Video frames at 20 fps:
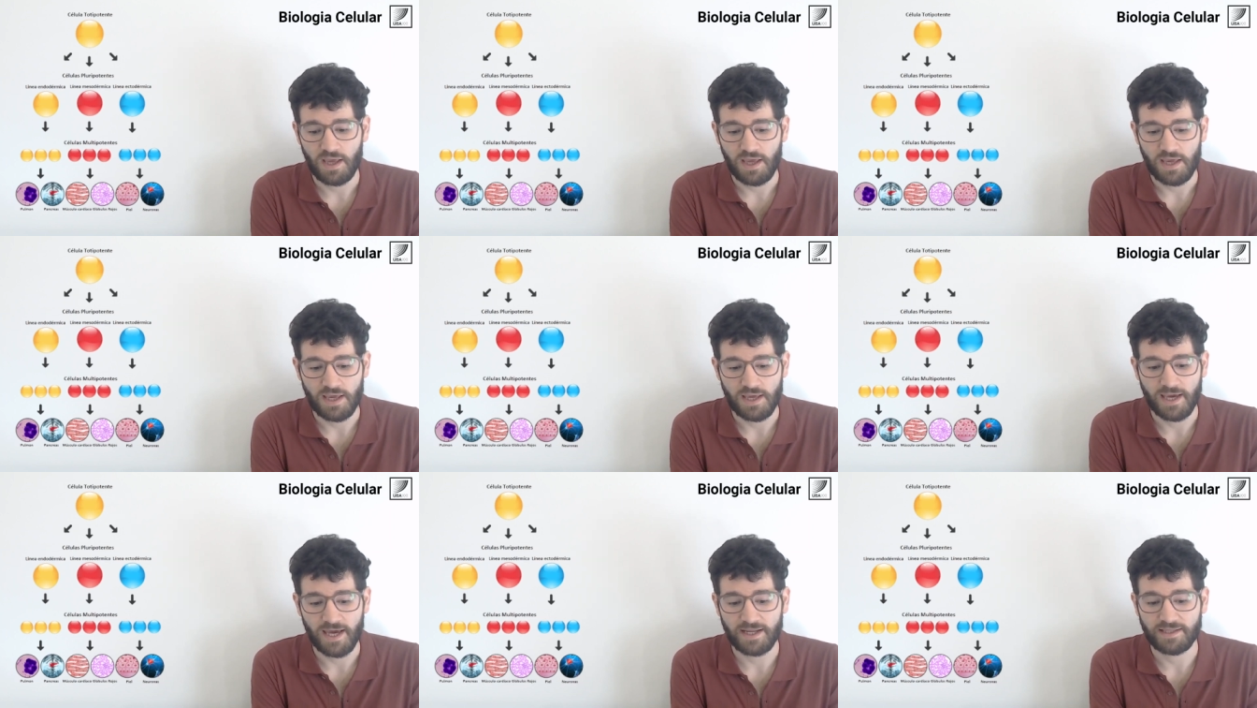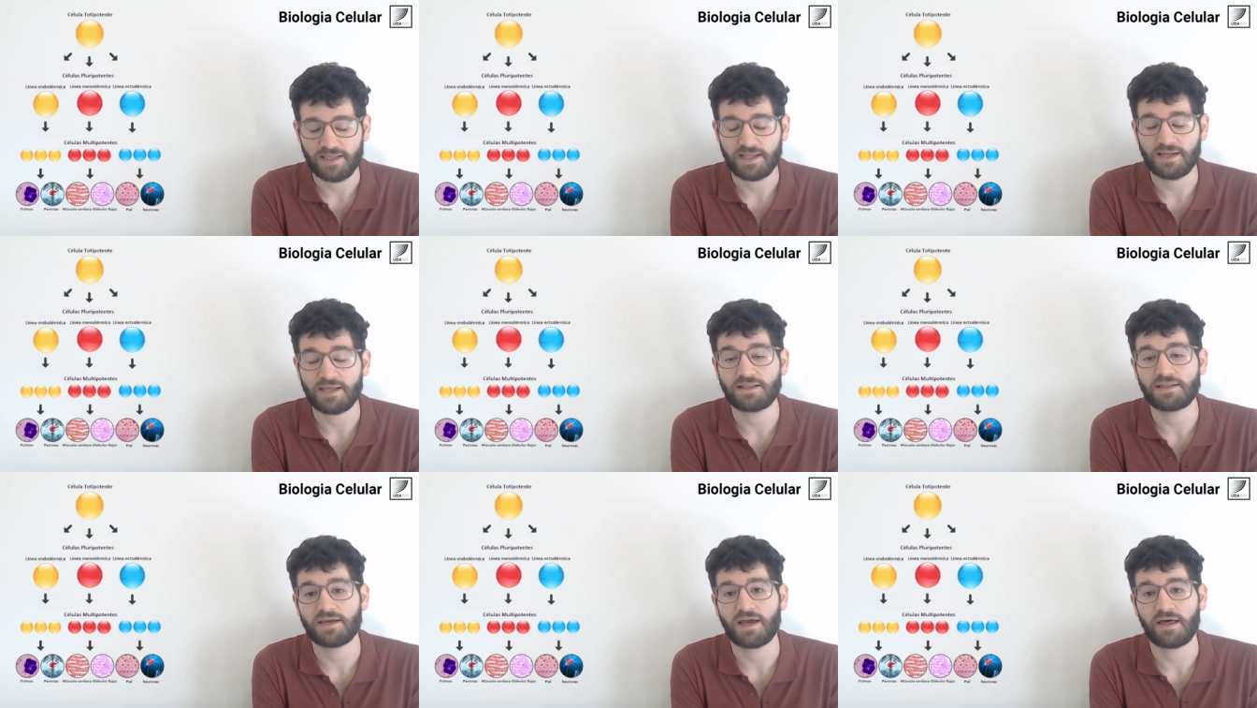y
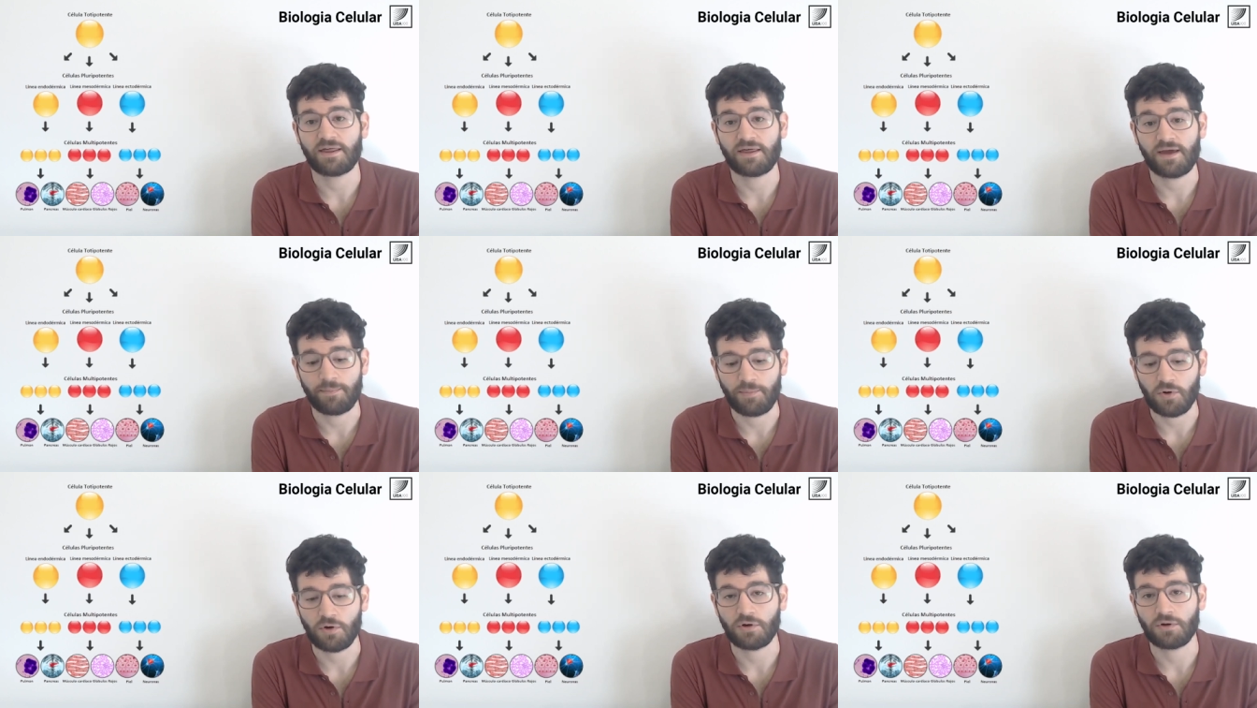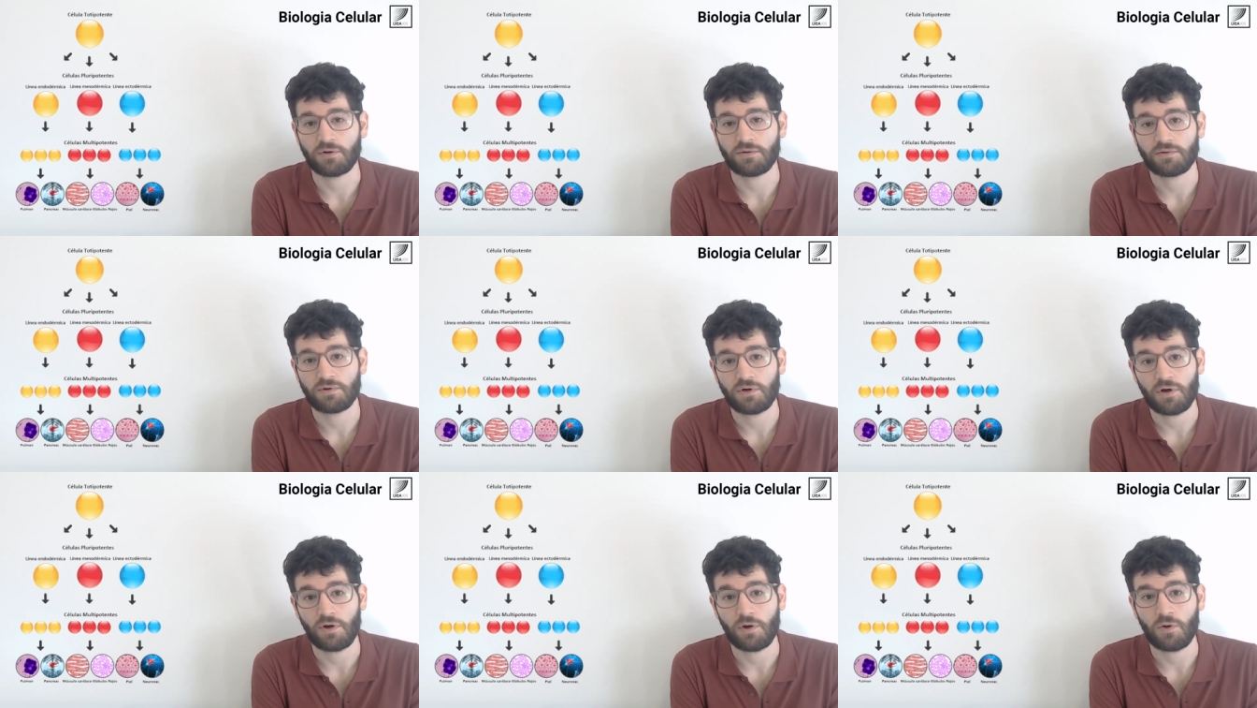características de a poco,
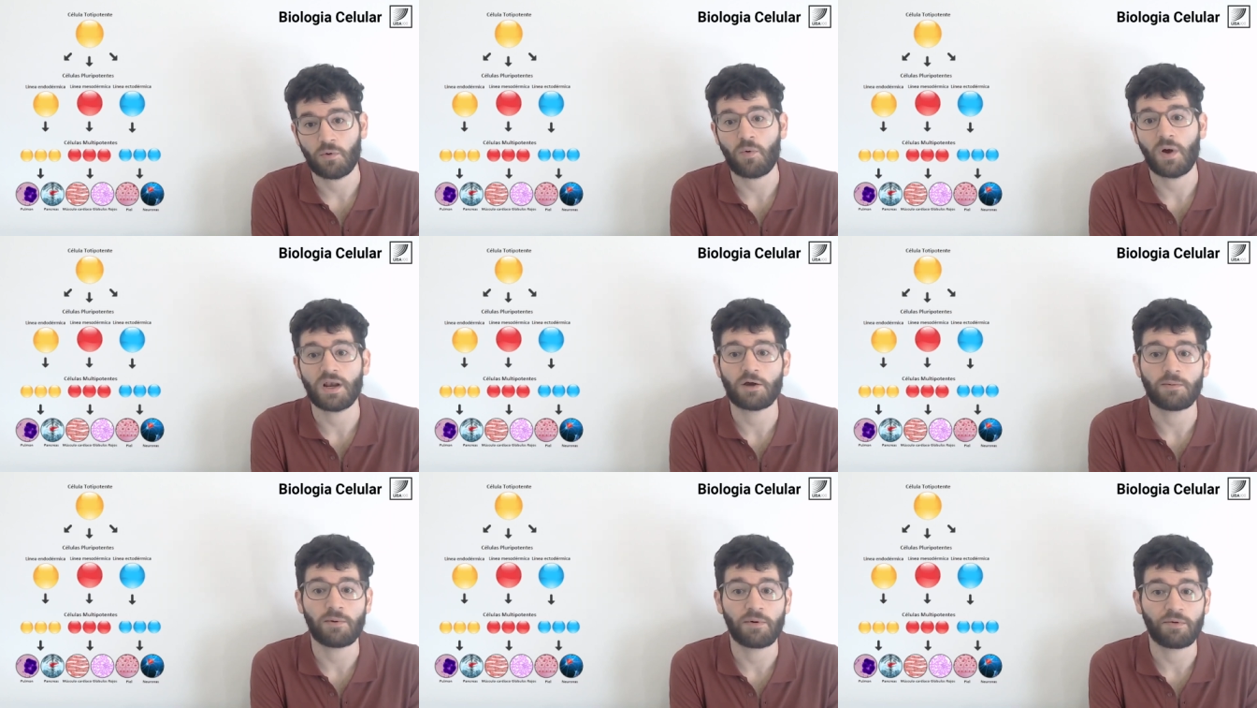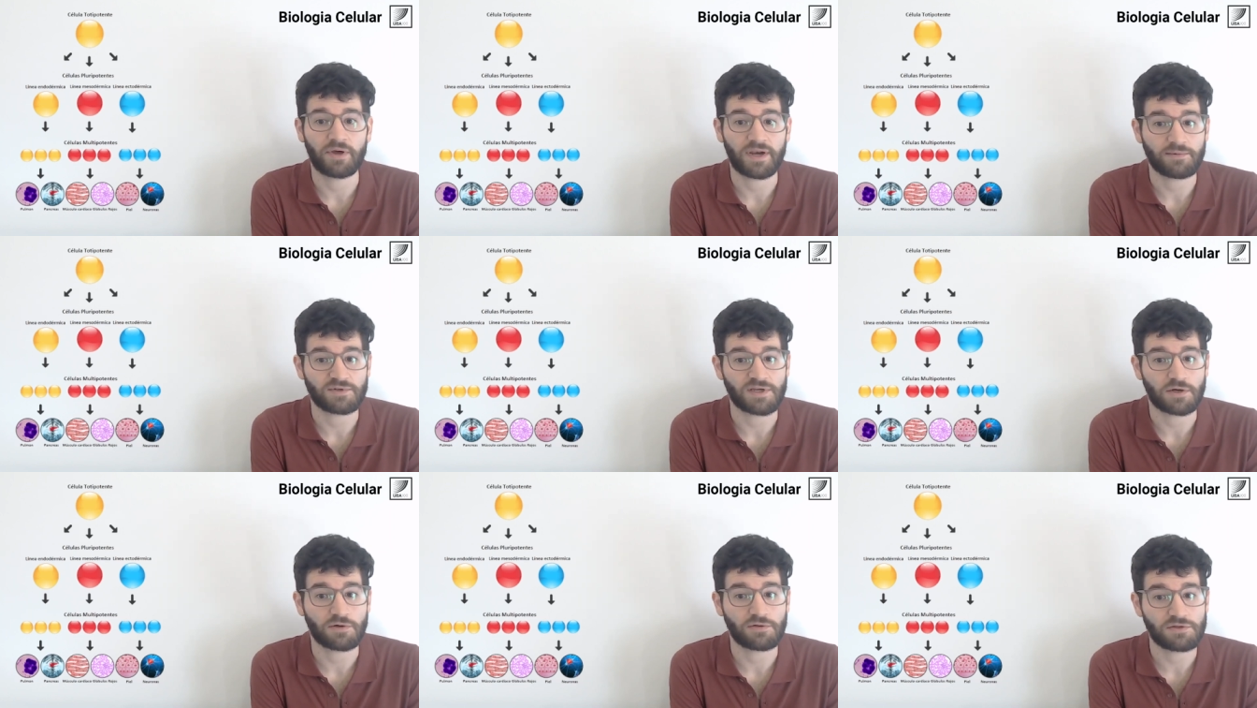lo cual, como
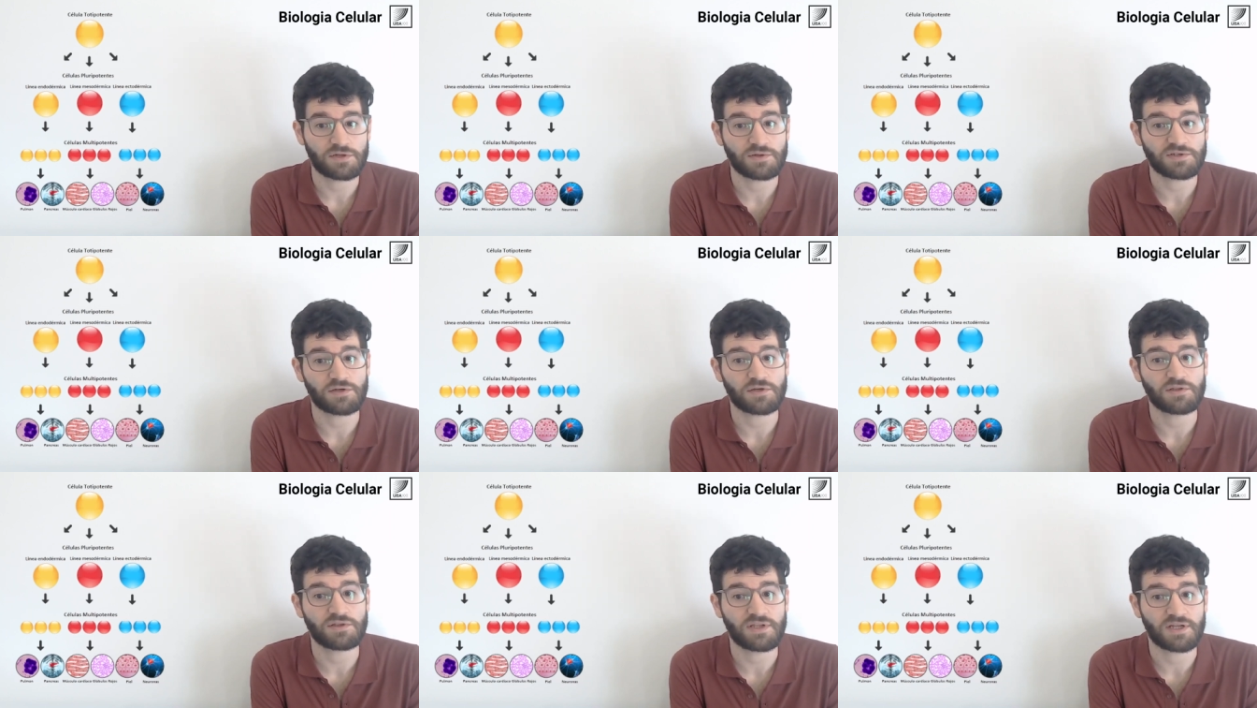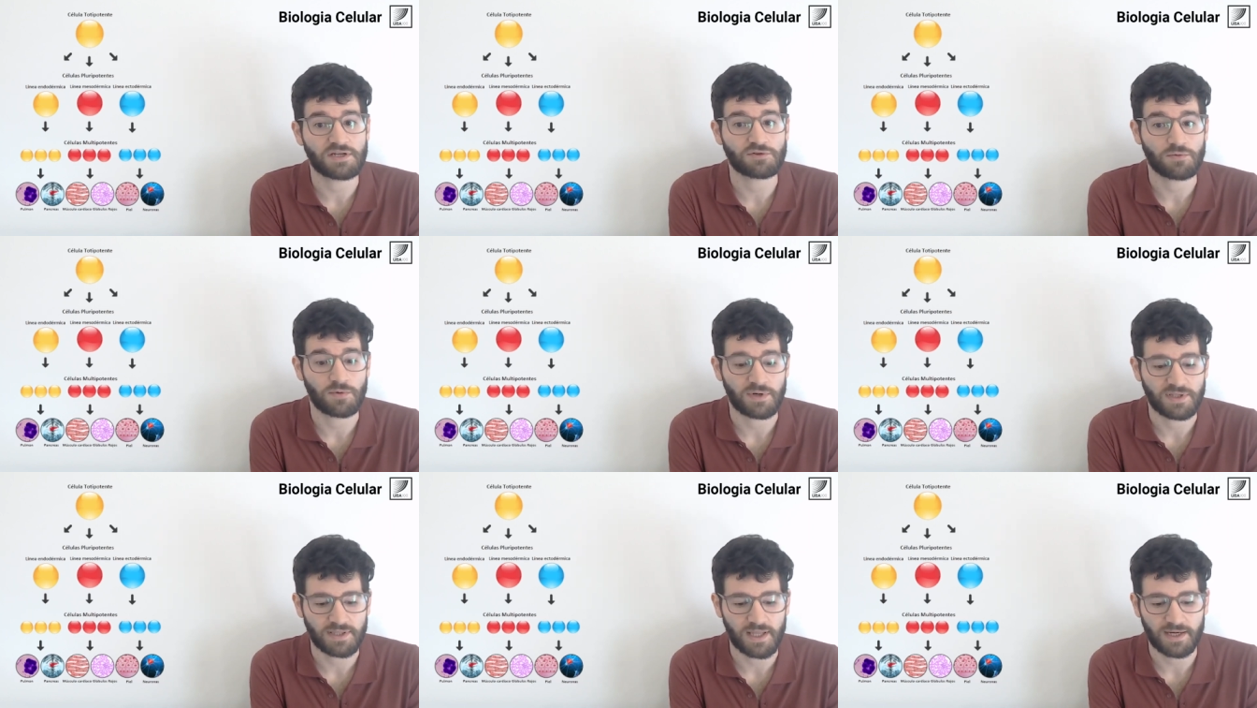veremos a continuación, tiene
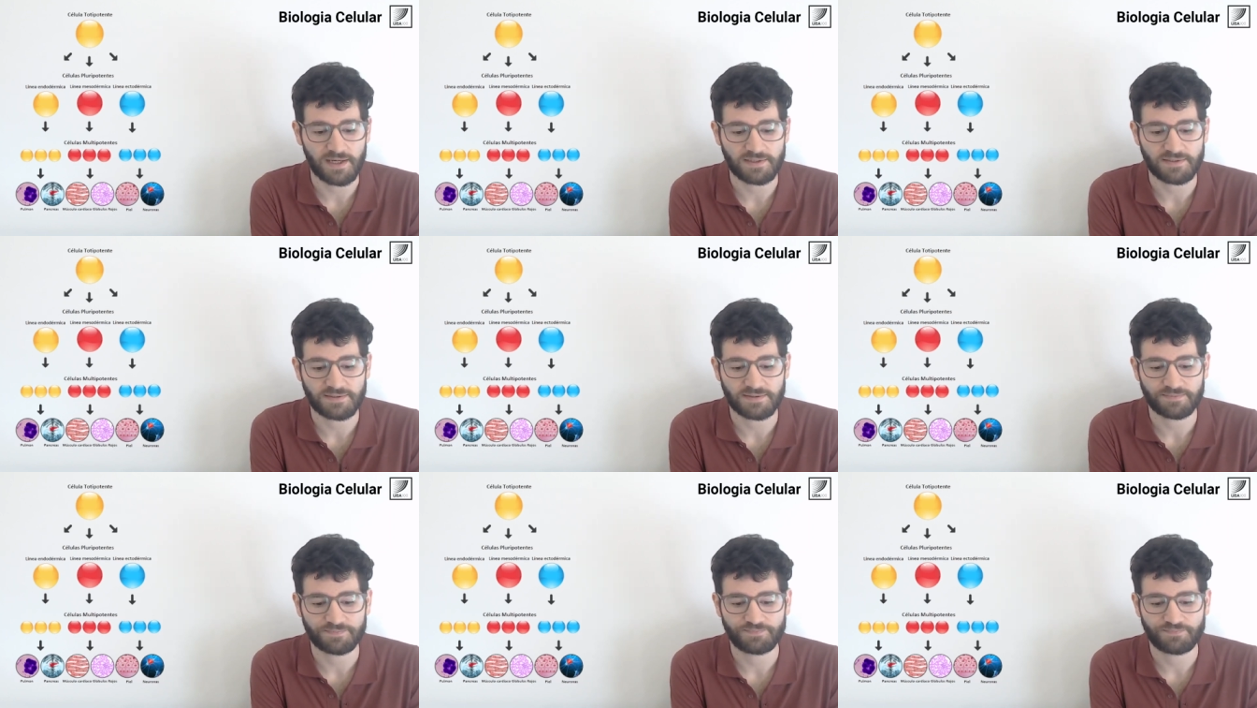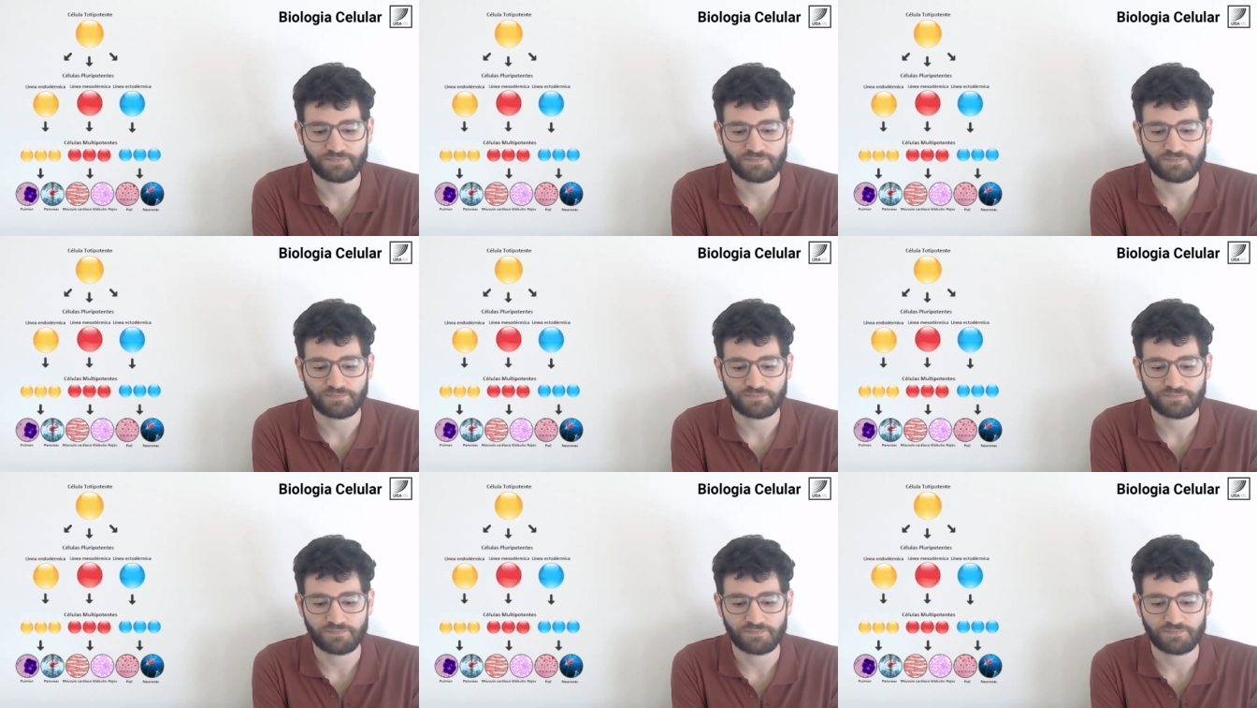sus ventajas.